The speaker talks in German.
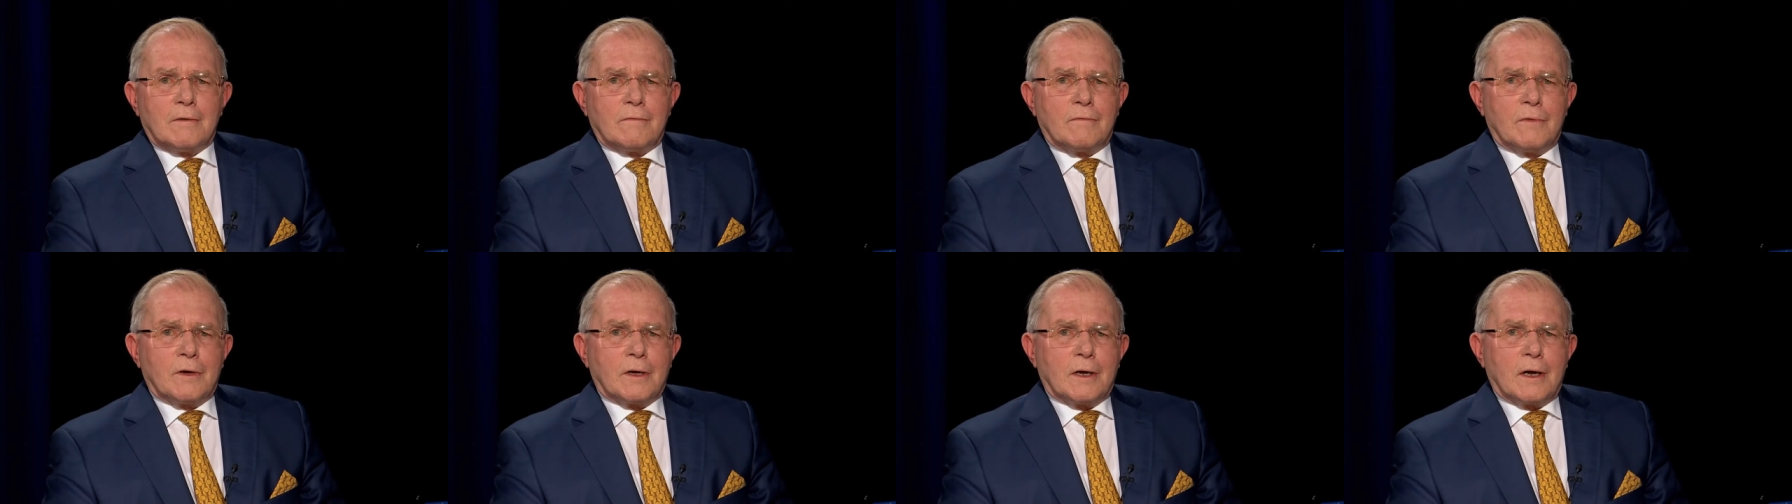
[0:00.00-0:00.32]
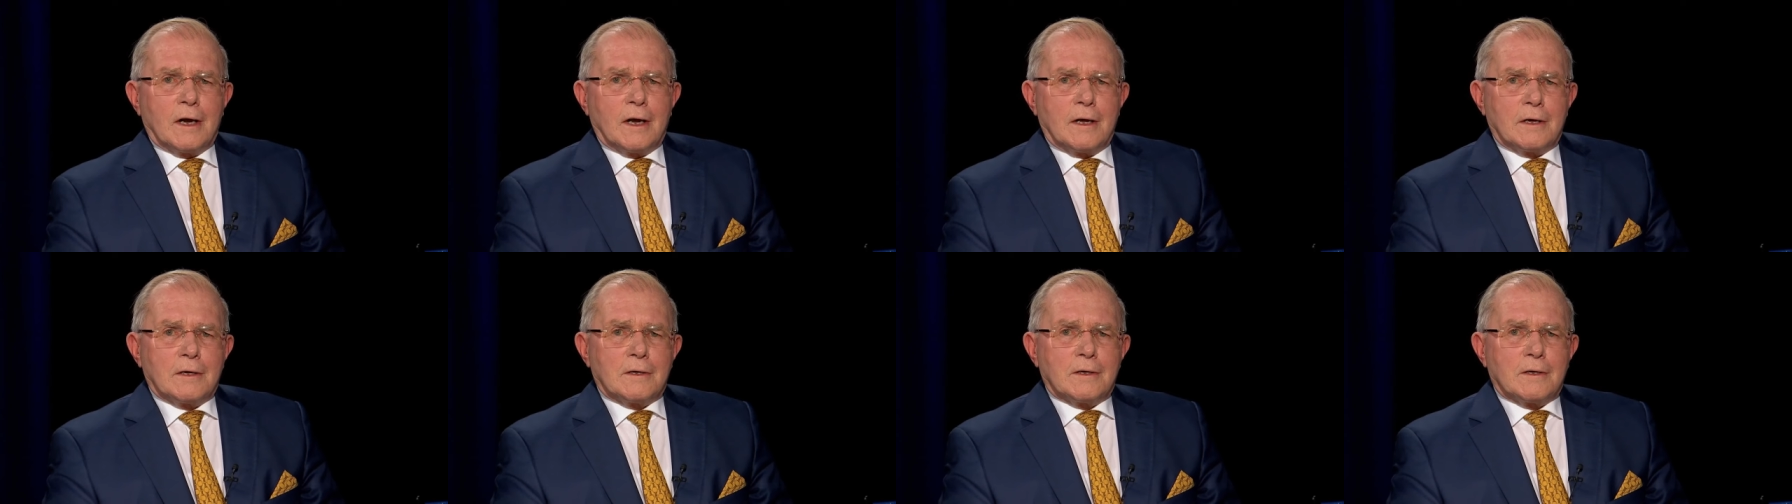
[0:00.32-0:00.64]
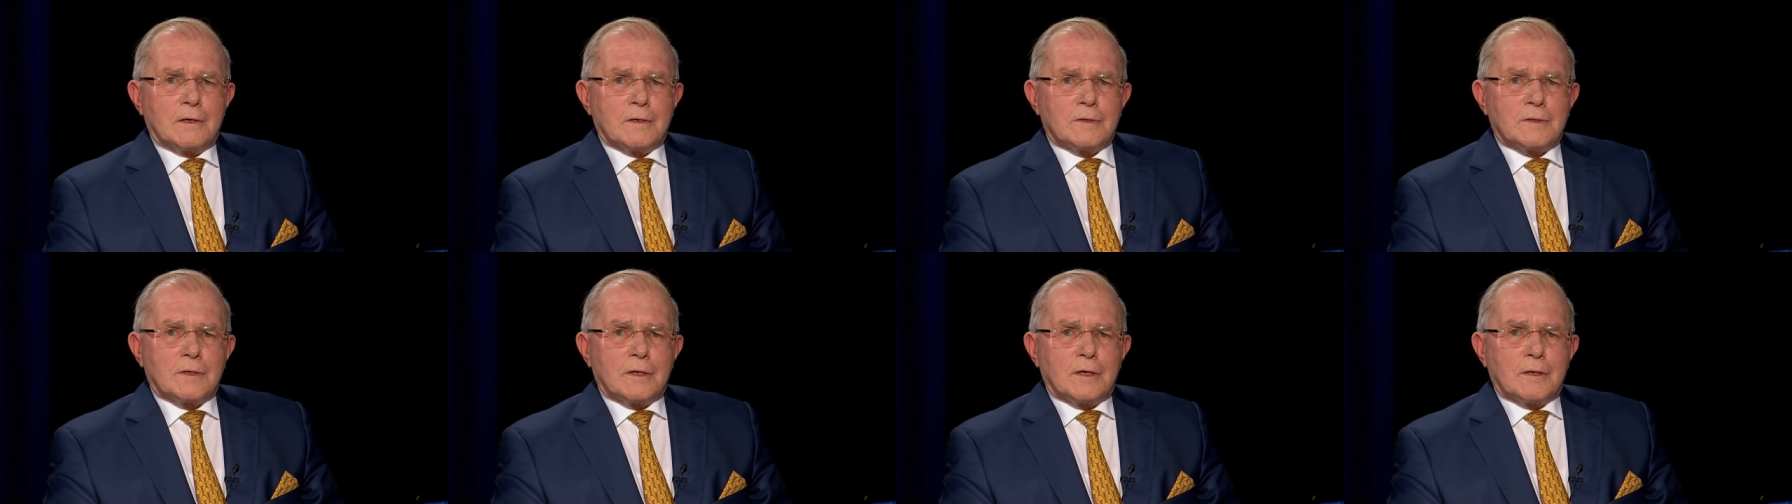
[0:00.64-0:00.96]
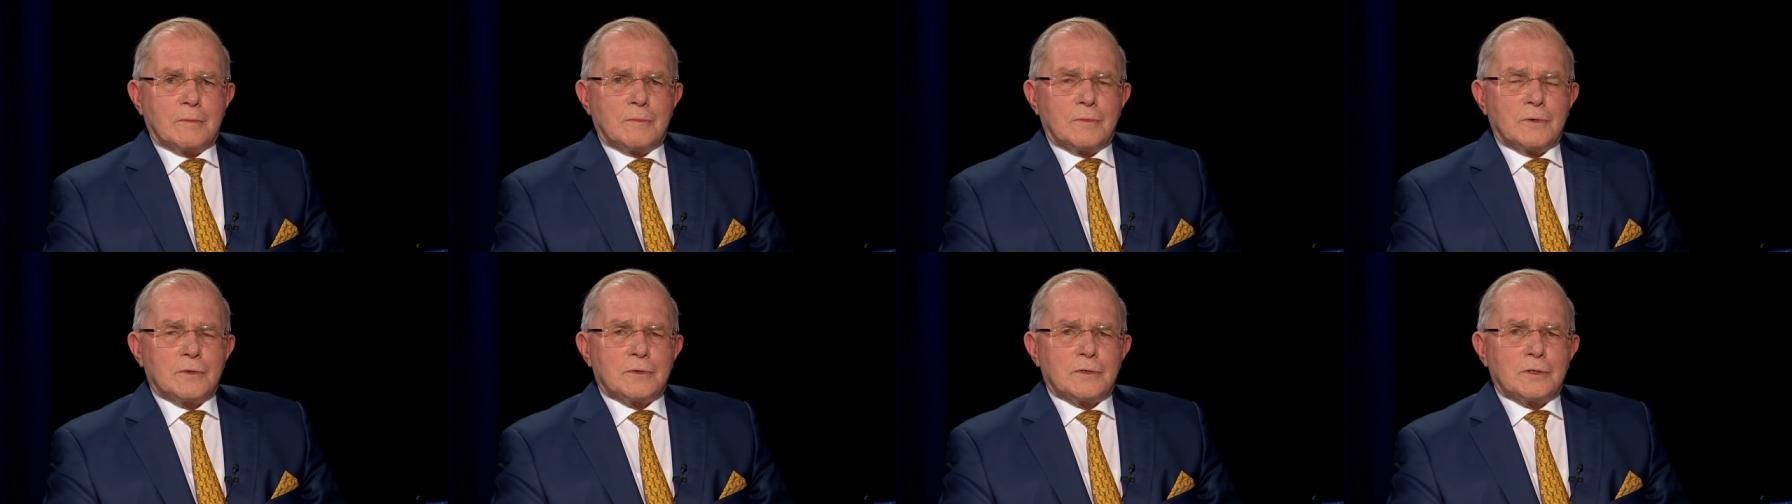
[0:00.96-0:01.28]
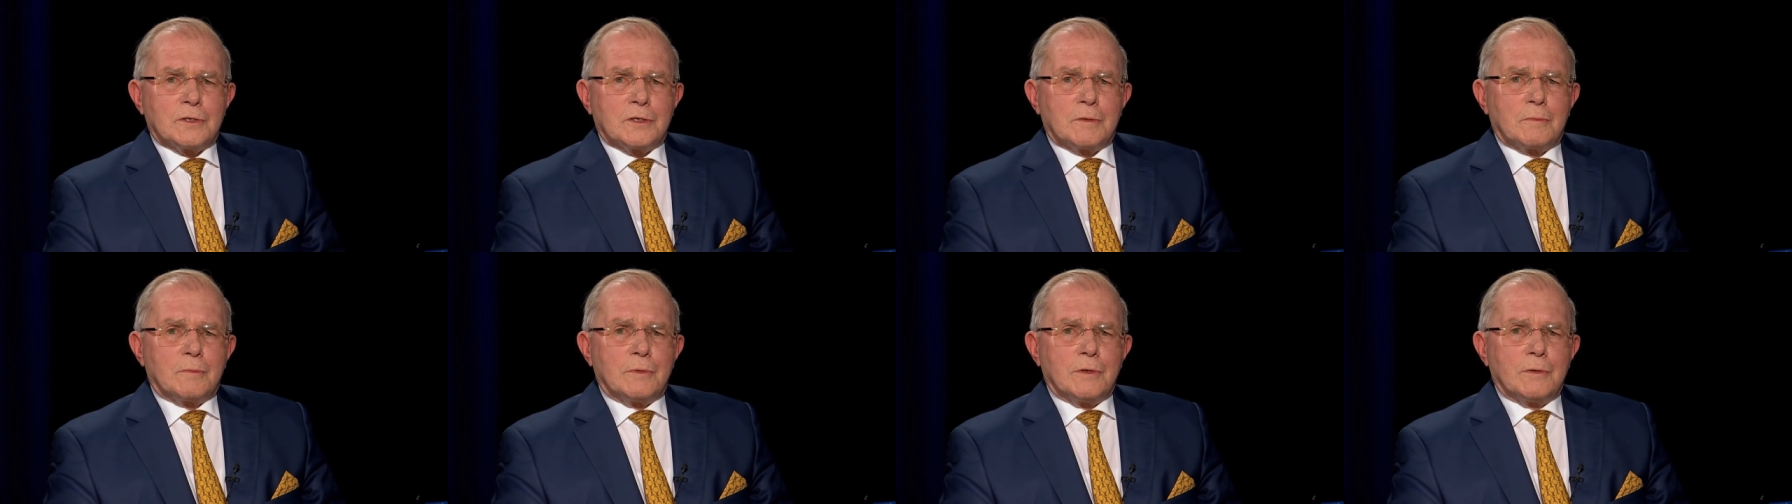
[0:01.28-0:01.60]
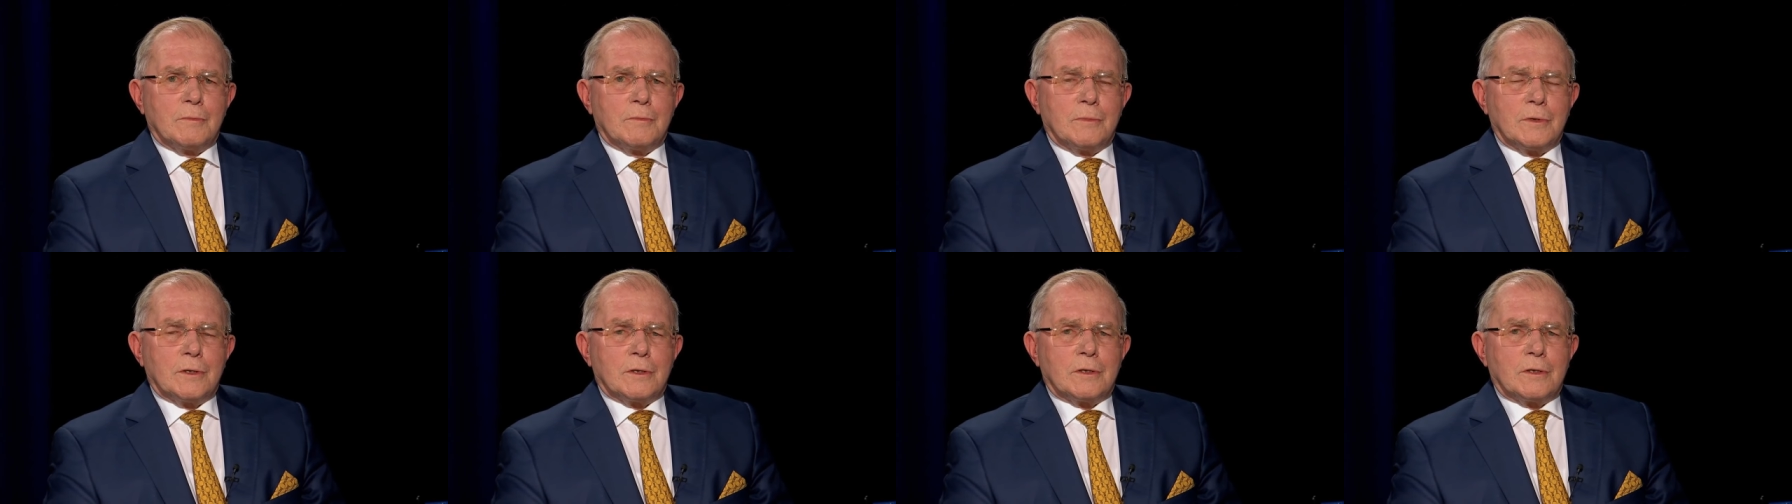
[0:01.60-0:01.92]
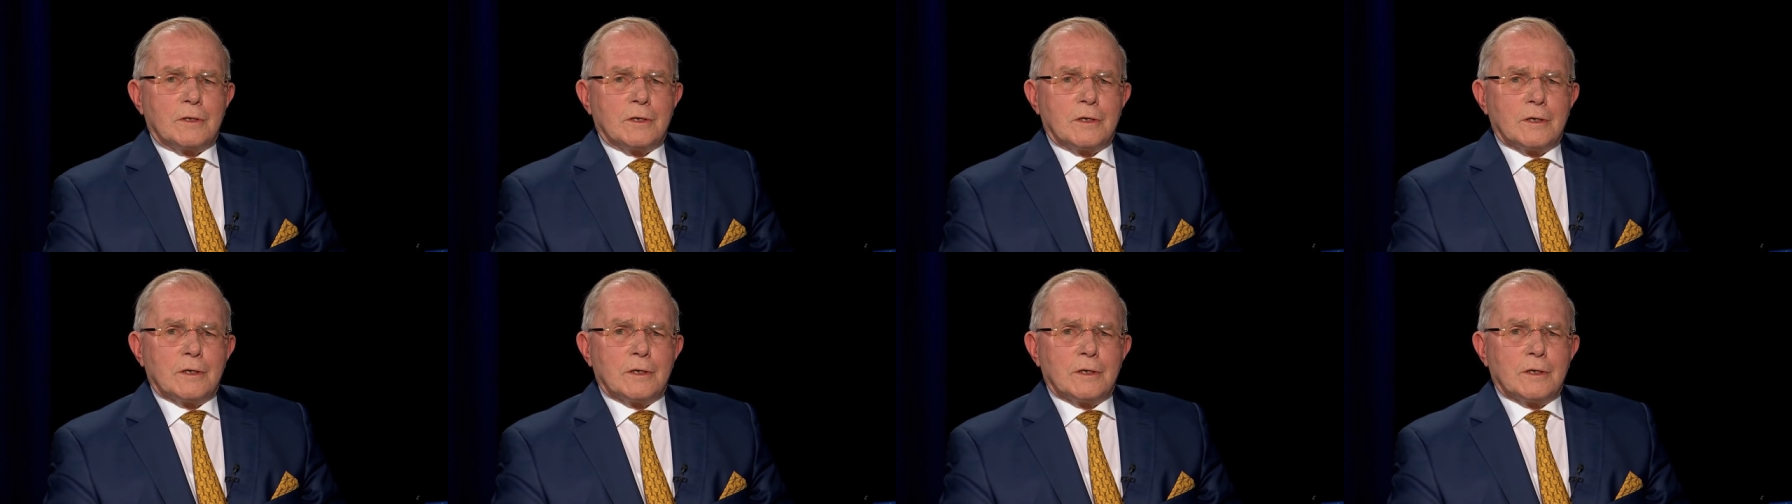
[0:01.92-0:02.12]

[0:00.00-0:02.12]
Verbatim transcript: Wenngleich ich sagen muss, ich bin mit